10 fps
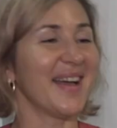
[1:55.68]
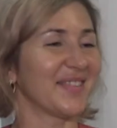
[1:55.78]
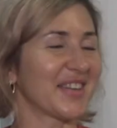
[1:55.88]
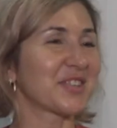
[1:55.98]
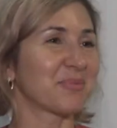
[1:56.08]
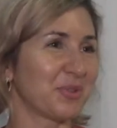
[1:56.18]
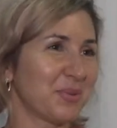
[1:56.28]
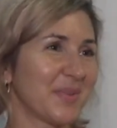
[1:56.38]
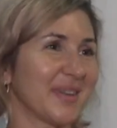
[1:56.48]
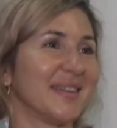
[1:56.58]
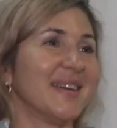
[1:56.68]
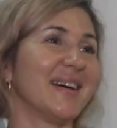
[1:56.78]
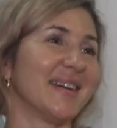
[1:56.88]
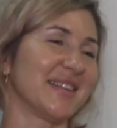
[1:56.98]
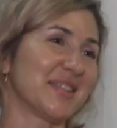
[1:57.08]
В нашем доме
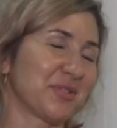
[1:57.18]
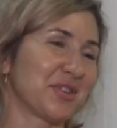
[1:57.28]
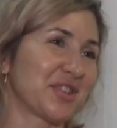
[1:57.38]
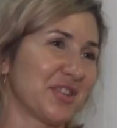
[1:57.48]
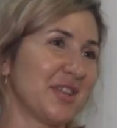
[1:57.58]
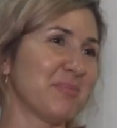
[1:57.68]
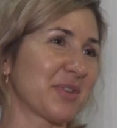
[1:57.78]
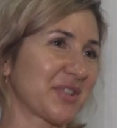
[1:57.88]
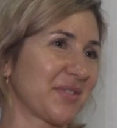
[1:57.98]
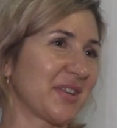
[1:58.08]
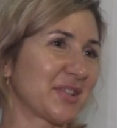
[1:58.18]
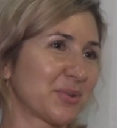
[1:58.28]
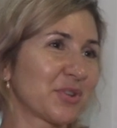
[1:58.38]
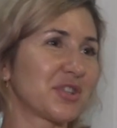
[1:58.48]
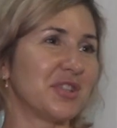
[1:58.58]
на сегодняшний день проживает
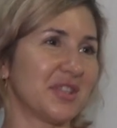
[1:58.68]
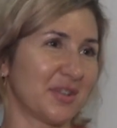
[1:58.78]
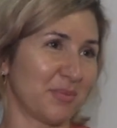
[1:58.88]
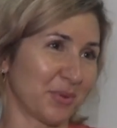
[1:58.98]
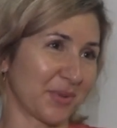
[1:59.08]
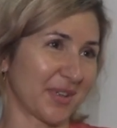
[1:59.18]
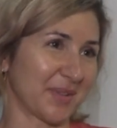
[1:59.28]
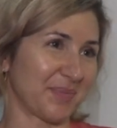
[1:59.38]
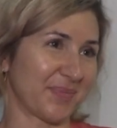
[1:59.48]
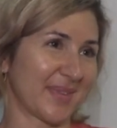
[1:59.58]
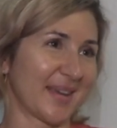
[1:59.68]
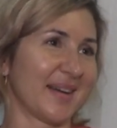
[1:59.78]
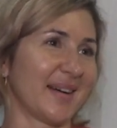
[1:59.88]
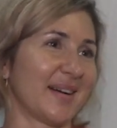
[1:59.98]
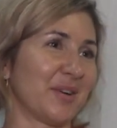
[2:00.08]
44 ребенка.
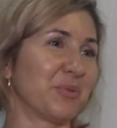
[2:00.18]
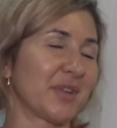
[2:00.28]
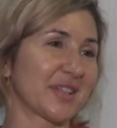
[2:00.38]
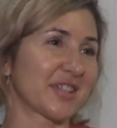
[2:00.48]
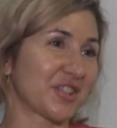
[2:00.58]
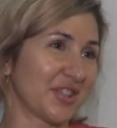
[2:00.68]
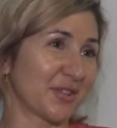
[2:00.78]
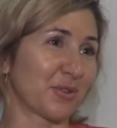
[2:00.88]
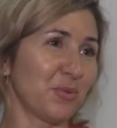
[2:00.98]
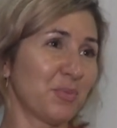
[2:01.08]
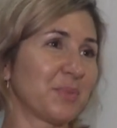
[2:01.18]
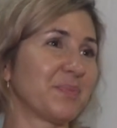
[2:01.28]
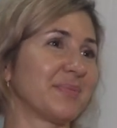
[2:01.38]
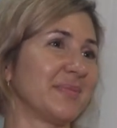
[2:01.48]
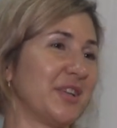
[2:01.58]
У нас шесть групп,
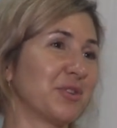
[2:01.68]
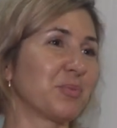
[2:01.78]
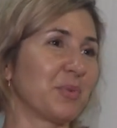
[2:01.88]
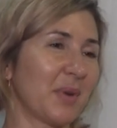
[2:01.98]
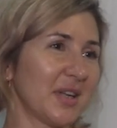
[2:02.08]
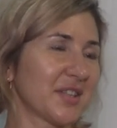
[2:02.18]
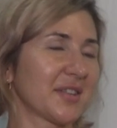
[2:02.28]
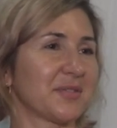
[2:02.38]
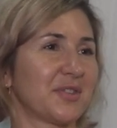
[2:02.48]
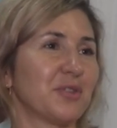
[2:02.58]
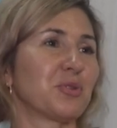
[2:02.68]
три группы мальчиков, три